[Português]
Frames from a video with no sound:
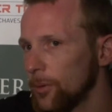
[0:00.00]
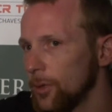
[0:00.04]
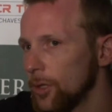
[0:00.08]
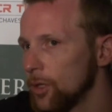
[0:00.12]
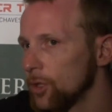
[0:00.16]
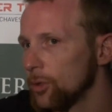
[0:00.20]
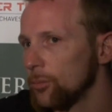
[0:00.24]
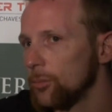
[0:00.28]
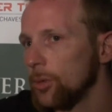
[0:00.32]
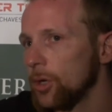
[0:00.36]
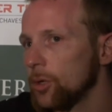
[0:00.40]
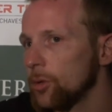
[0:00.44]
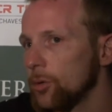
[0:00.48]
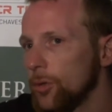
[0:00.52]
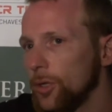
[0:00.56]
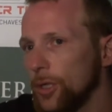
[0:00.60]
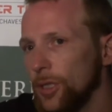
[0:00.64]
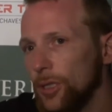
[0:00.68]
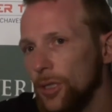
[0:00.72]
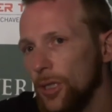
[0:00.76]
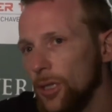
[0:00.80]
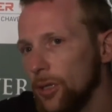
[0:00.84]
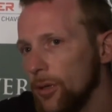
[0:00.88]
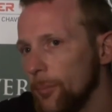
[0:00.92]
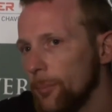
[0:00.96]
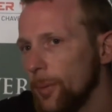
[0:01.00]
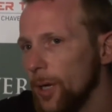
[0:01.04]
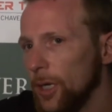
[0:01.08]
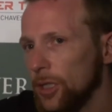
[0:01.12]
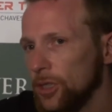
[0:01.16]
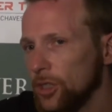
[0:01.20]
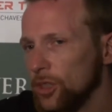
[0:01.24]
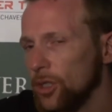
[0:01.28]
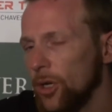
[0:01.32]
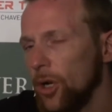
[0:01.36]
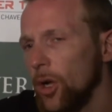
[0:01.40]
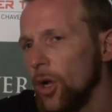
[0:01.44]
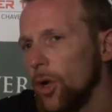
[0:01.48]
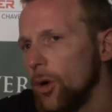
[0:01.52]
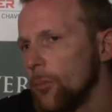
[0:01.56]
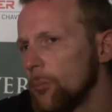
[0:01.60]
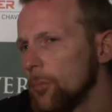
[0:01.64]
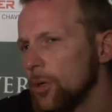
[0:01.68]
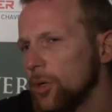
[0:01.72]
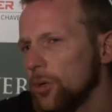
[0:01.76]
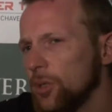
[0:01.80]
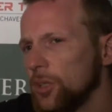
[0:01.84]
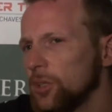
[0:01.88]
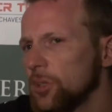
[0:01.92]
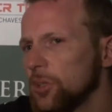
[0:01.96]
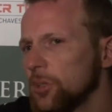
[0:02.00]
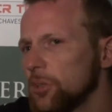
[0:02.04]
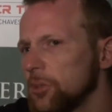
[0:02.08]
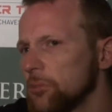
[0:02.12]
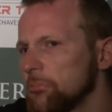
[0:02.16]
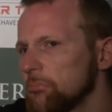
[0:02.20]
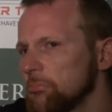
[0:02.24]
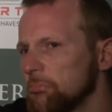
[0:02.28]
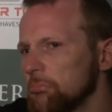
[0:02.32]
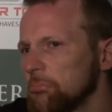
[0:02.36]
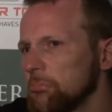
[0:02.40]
Era uma corrida, opa acho que uma corrida